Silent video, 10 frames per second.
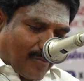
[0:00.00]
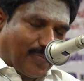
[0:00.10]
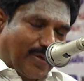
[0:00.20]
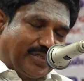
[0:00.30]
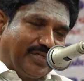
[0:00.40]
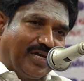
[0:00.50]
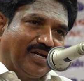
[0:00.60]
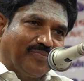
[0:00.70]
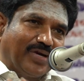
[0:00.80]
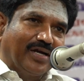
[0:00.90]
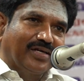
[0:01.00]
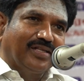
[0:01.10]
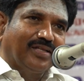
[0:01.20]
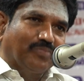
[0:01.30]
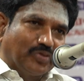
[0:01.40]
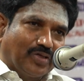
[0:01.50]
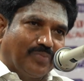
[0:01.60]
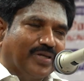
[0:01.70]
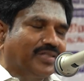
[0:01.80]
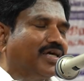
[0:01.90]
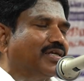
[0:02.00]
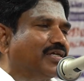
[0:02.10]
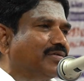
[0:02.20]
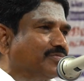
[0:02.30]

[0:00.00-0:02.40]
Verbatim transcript: பார்த்தீங்கன்னா நம்ம நாட்டில் தான் புத்தர் பிறந்தார்